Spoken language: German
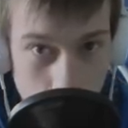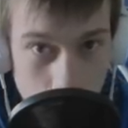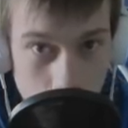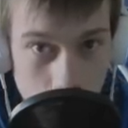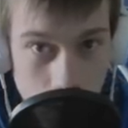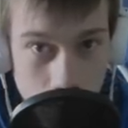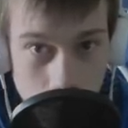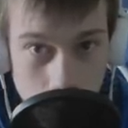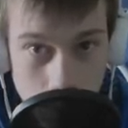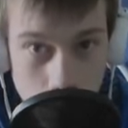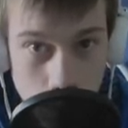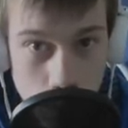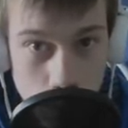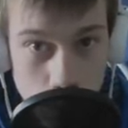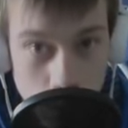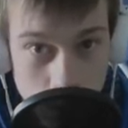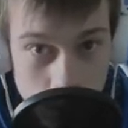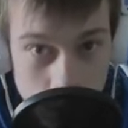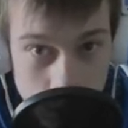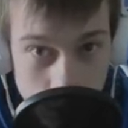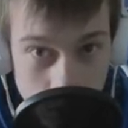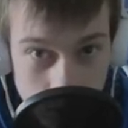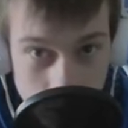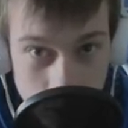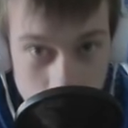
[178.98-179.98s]
haben, wenn man
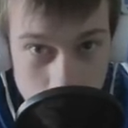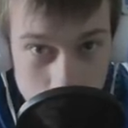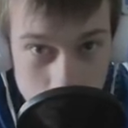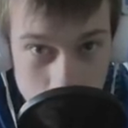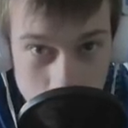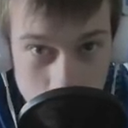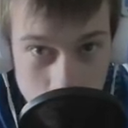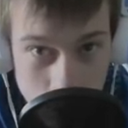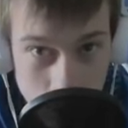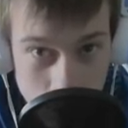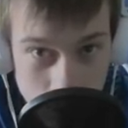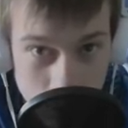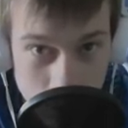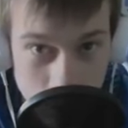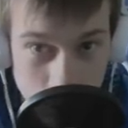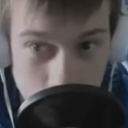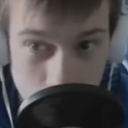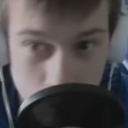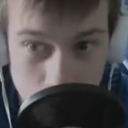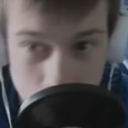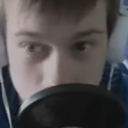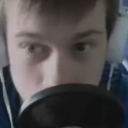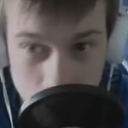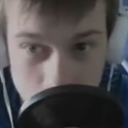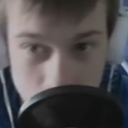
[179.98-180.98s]
100.000 Abonnenten
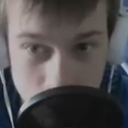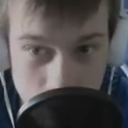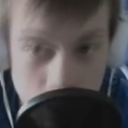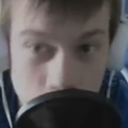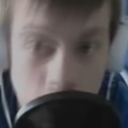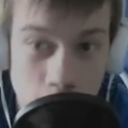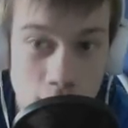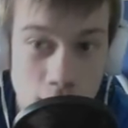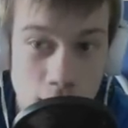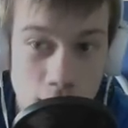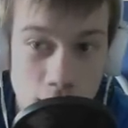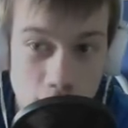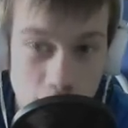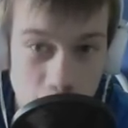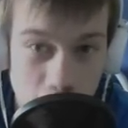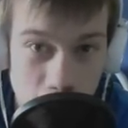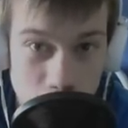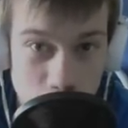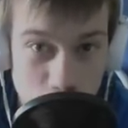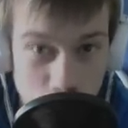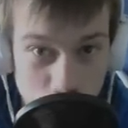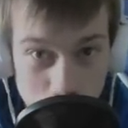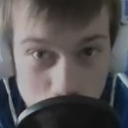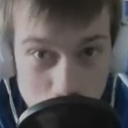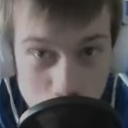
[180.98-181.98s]
einmal ähm, hat.
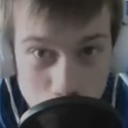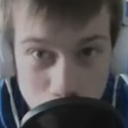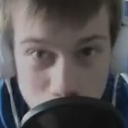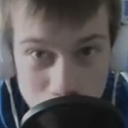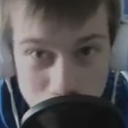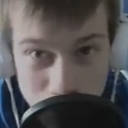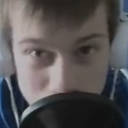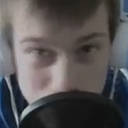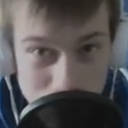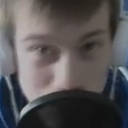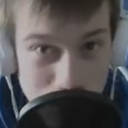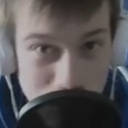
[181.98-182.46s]
Also UpRed, wenn